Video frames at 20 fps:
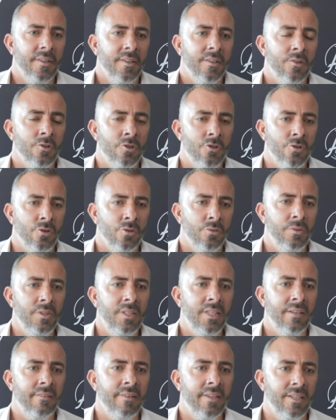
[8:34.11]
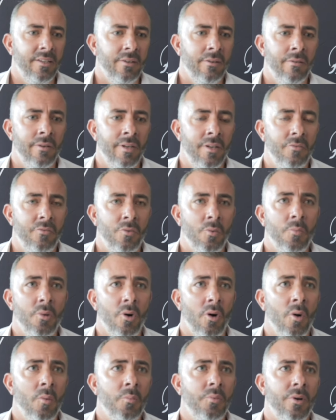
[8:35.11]
Aujourd'hui, avec euh, les fonds
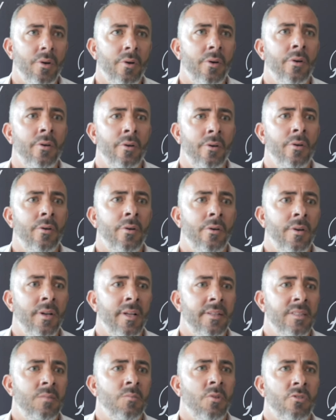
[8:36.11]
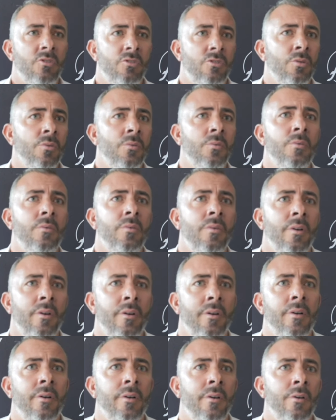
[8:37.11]
propres, euh, la dimension,
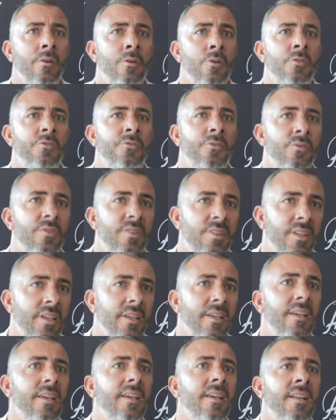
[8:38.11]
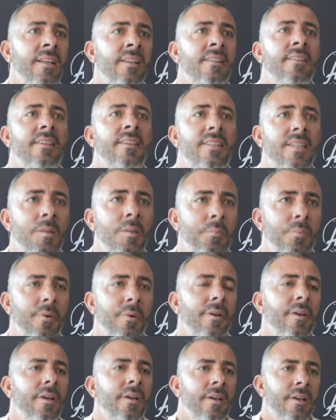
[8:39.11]
euh, le foncier, les équipes,
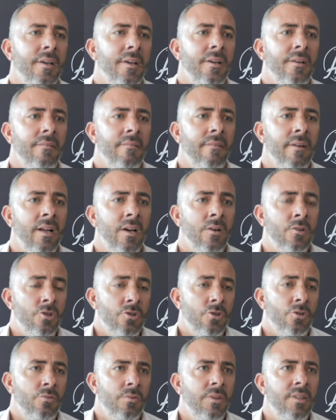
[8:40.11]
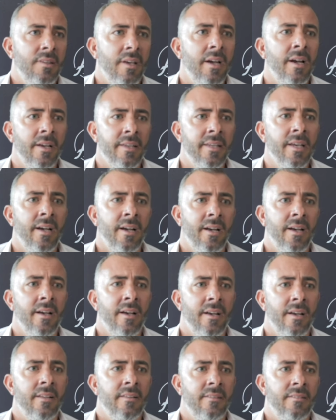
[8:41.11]
voilà, aujourd'hui,
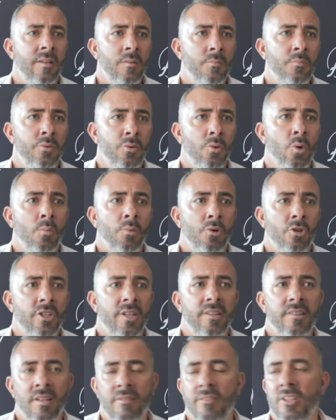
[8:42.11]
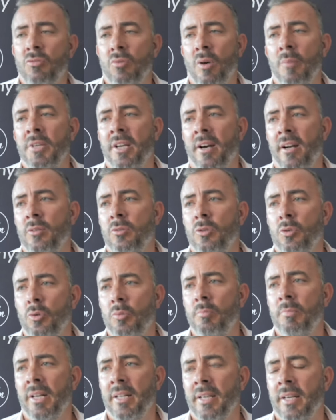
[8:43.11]
c'est le plus gros projet, c'est le vaisseau amiral du
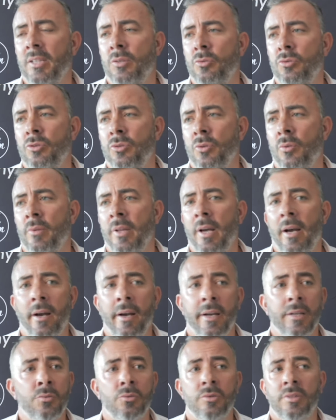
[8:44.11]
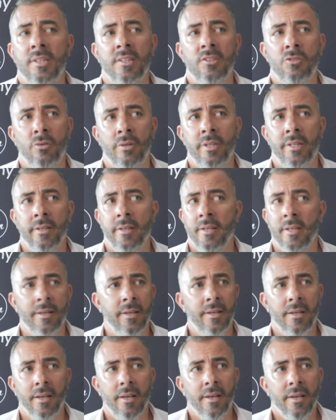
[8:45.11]
groupe, malgré tout ce qu'on a et tout ce qui est sur les.